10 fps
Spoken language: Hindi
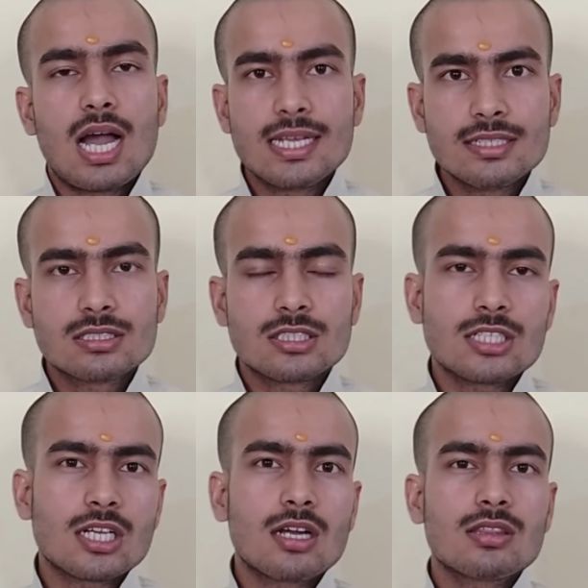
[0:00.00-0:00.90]
आइए
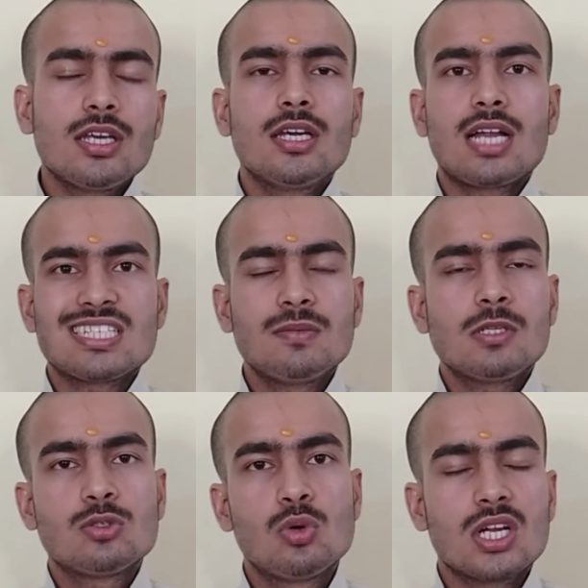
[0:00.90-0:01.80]
चर्चा करते हैं
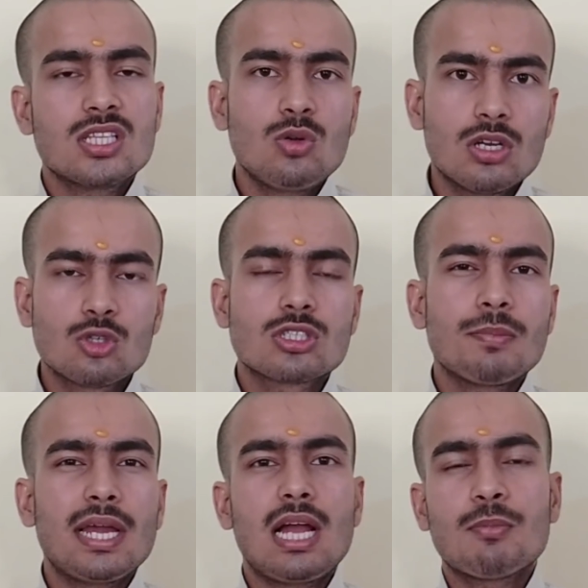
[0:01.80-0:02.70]
राशिफल शुरू करते हैं लेकिन उससे
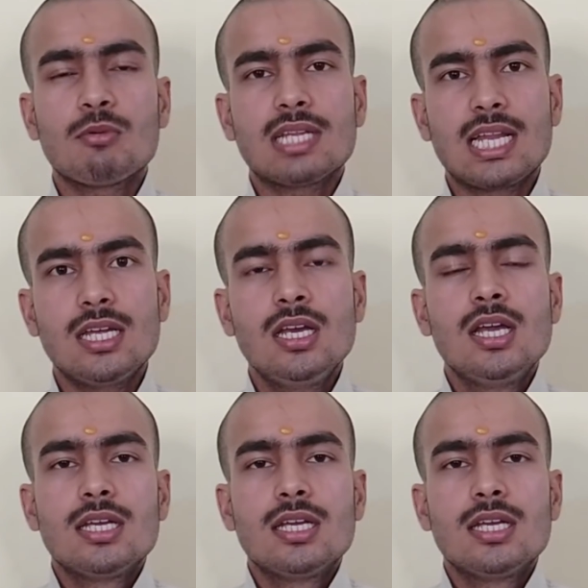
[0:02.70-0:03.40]
पहले आपको बता दें